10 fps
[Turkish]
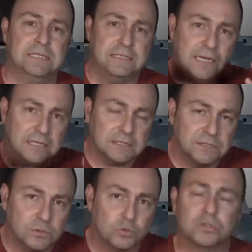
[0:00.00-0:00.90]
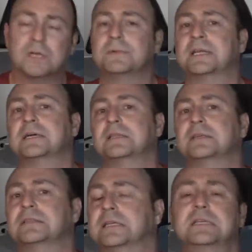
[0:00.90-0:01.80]
Yaklaşık suya
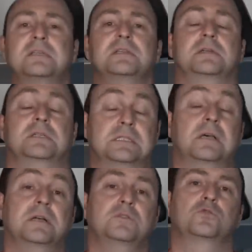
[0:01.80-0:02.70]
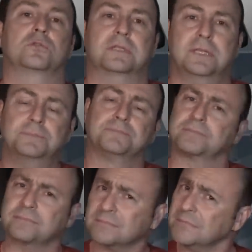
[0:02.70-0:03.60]
bırakıldıktan 2 saat sonra da
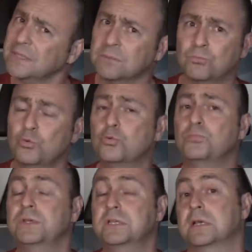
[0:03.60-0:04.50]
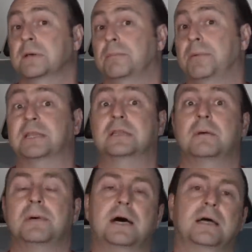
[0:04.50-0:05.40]
büyük bir
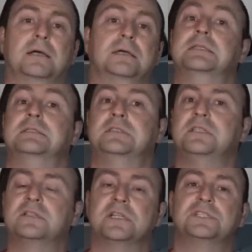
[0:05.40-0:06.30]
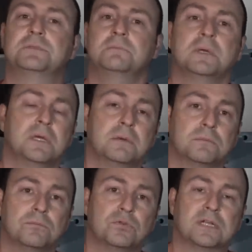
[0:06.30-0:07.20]
patlama, titreşim
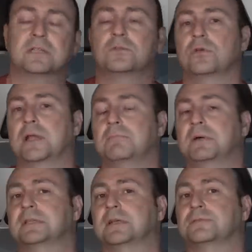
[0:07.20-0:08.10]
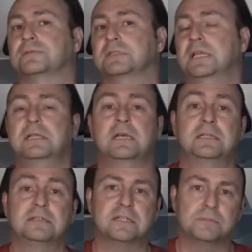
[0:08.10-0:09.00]
burada donanma tarafından
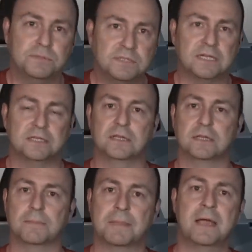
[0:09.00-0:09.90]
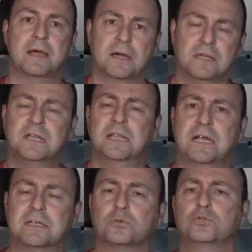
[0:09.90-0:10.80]
tespit edildi.
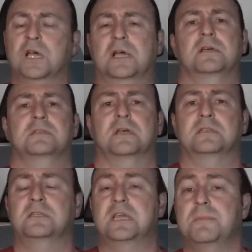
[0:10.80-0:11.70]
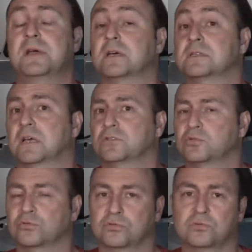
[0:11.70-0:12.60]
Kazalarda uçak kazası, gemi
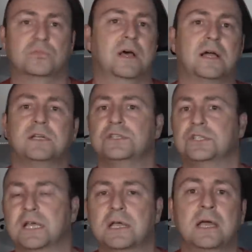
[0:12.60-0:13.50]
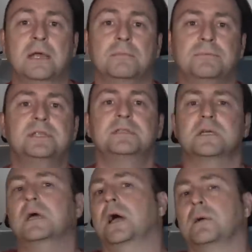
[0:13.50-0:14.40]
kazası olsun aynı şey.
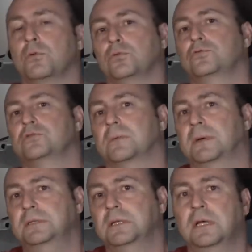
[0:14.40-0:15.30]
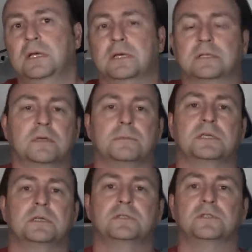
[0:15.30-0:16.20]
Birisi kaybolduğu zaman e, tabii
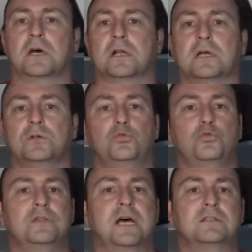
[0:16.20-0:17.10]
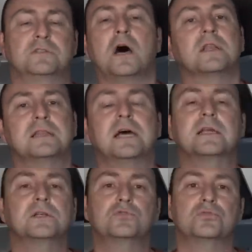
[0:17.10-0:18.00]
ki işte aradan günler, saatler
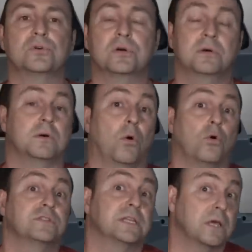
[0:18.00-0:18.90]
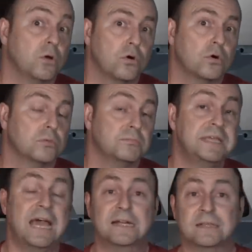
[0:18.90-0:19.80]
geçiyor. Ortada yok, bir
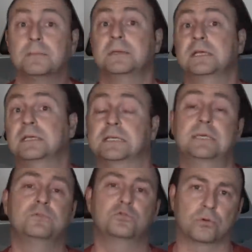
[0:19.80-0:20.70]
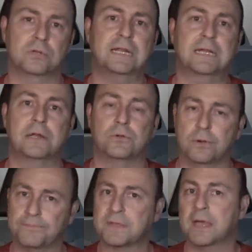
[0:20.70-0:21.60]
yerde mi gibi sorular
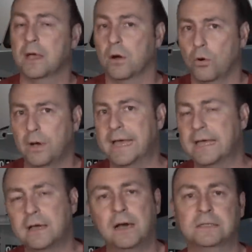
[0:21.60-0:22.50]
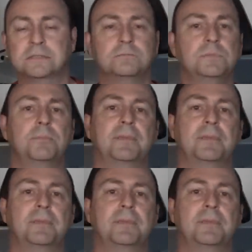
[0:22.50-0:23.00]
geliyor. O enkazın bir